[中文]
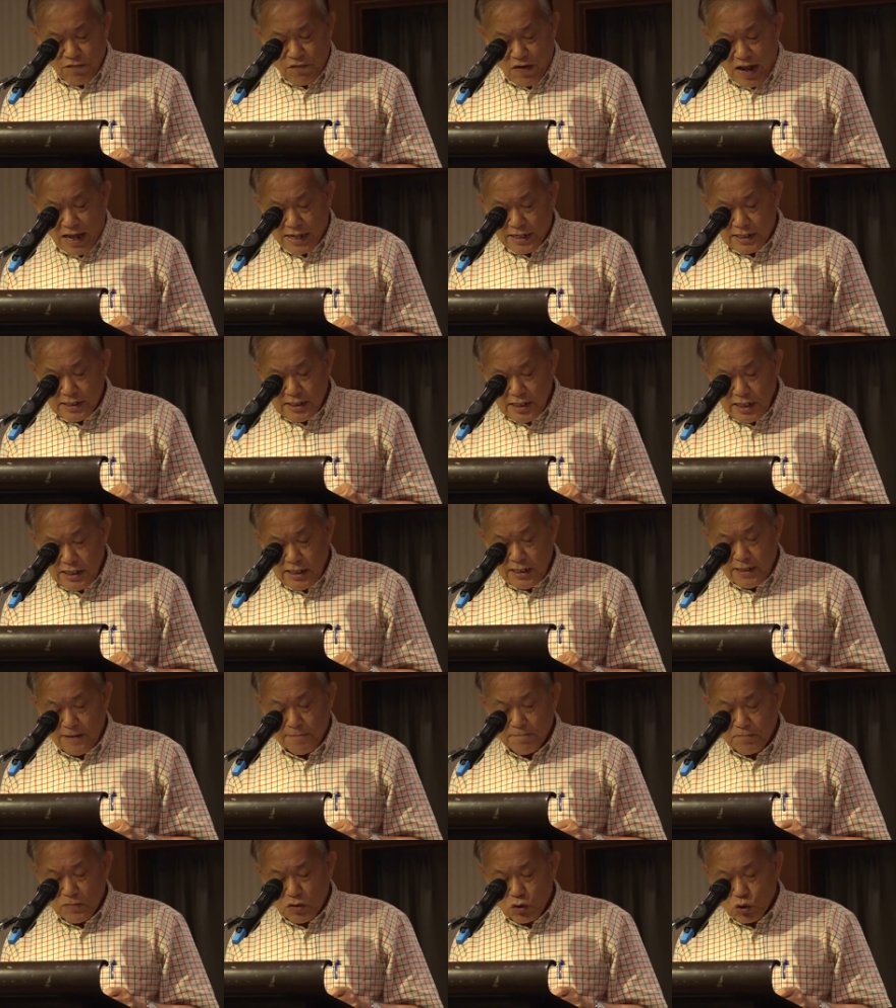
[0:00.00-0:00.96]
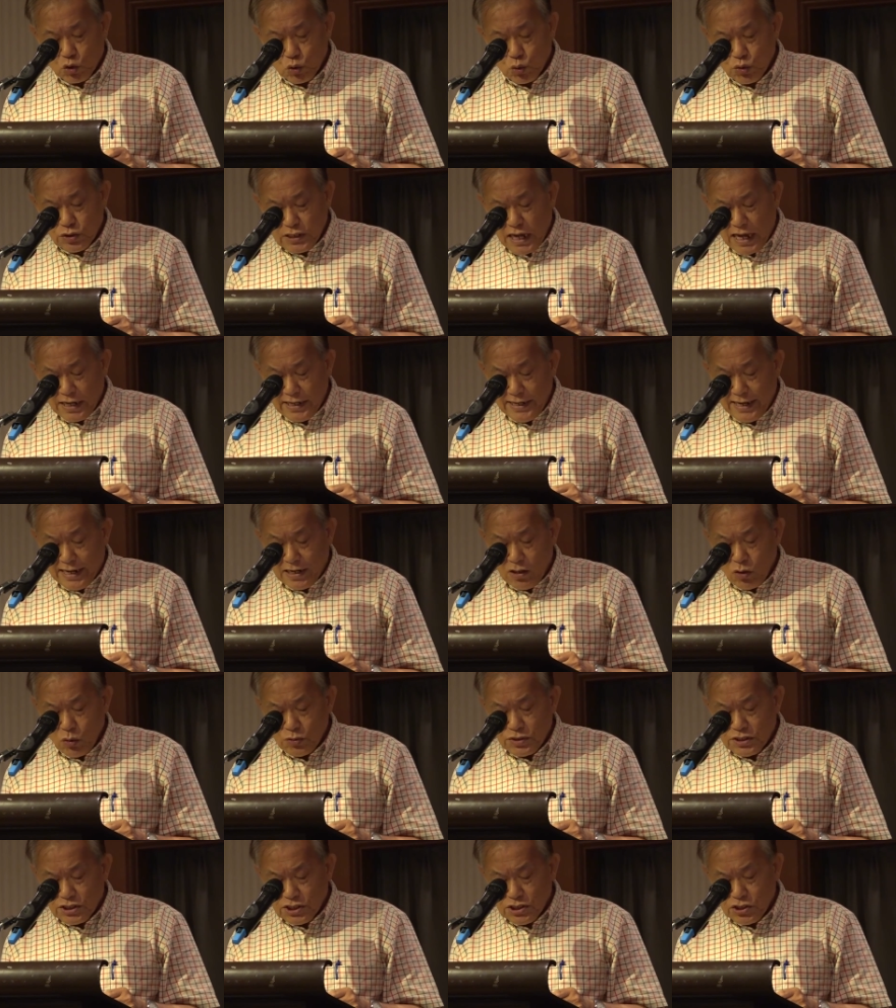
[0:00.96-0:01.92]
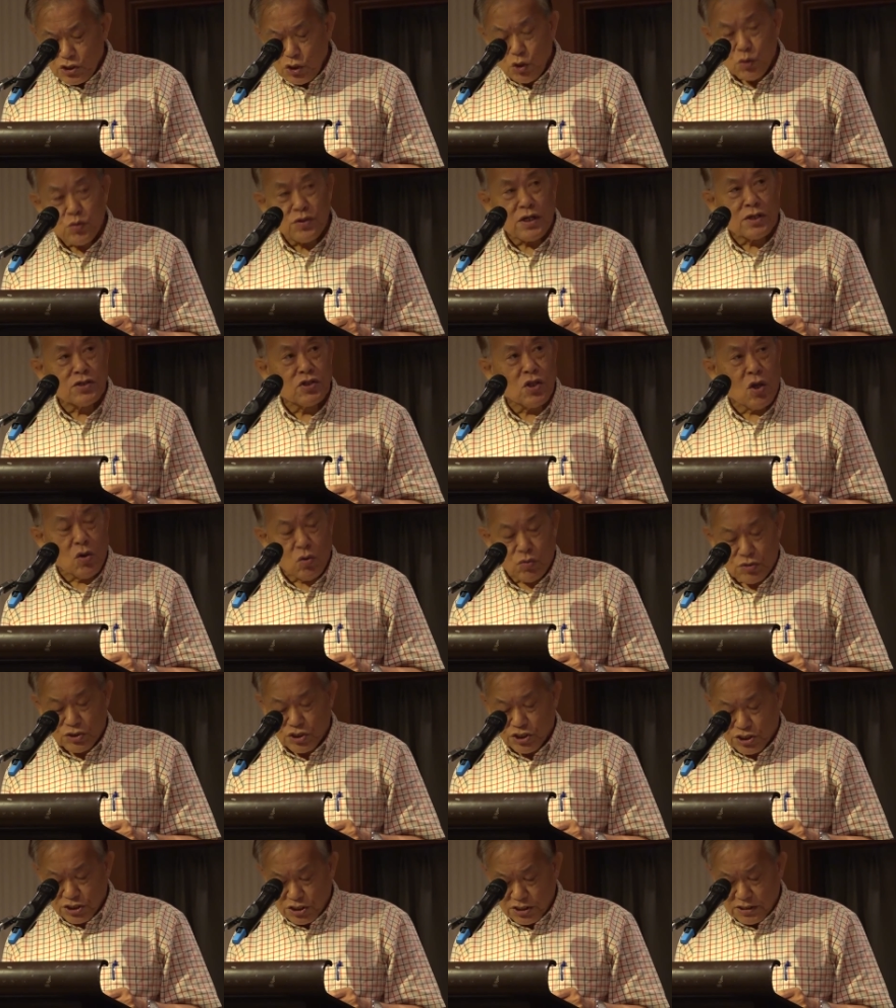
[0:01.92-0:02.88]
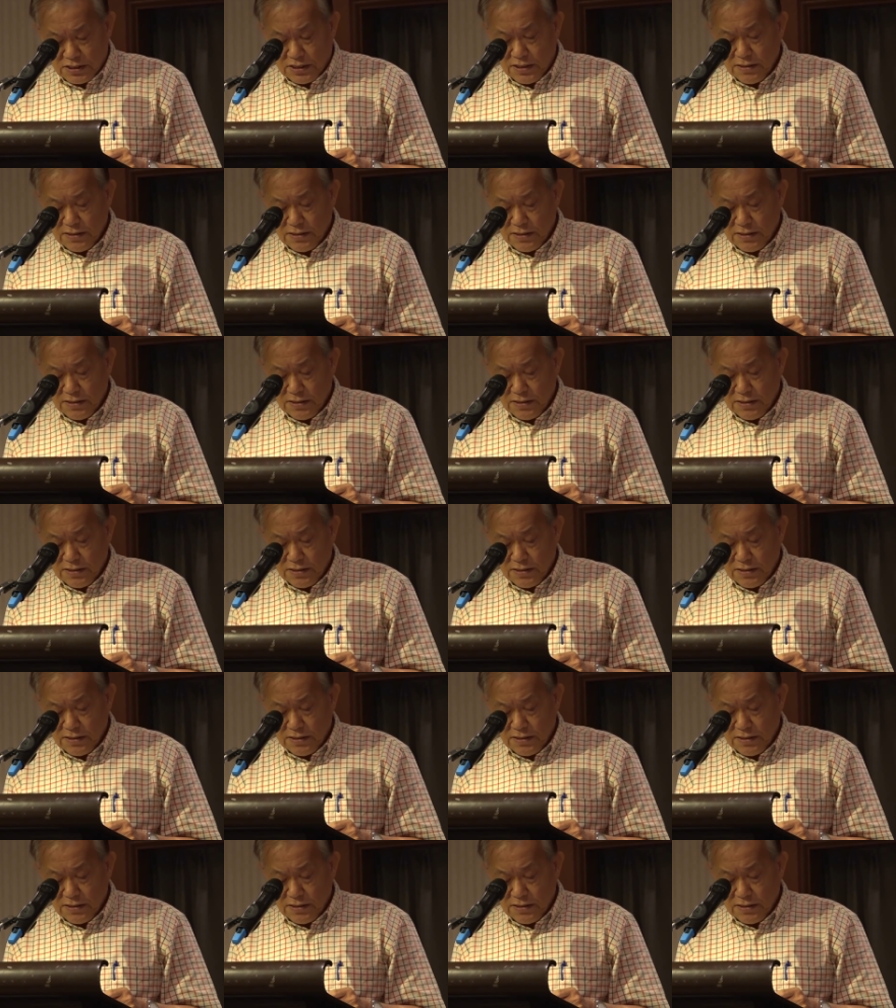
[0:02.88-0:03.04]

反帝、主张言论自由的斗士。